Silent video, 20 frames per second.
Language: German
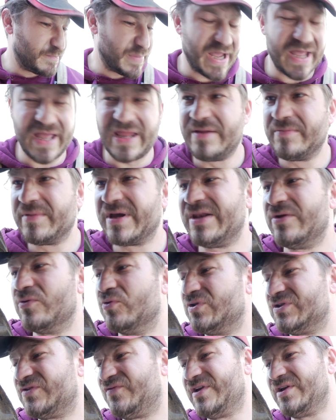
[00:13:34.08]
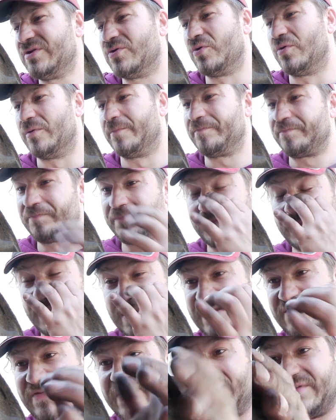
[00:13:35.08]
bei einem Renault Twingo.
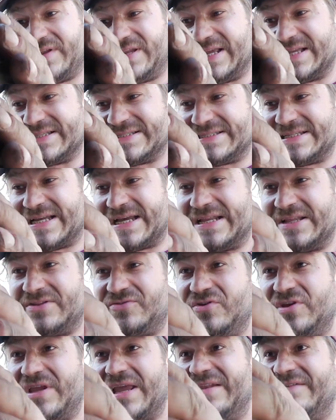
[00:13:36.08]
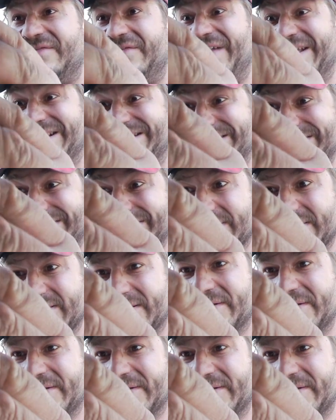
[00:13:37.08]
Jetzt werden wir die ganze Sache natürlich entfetten.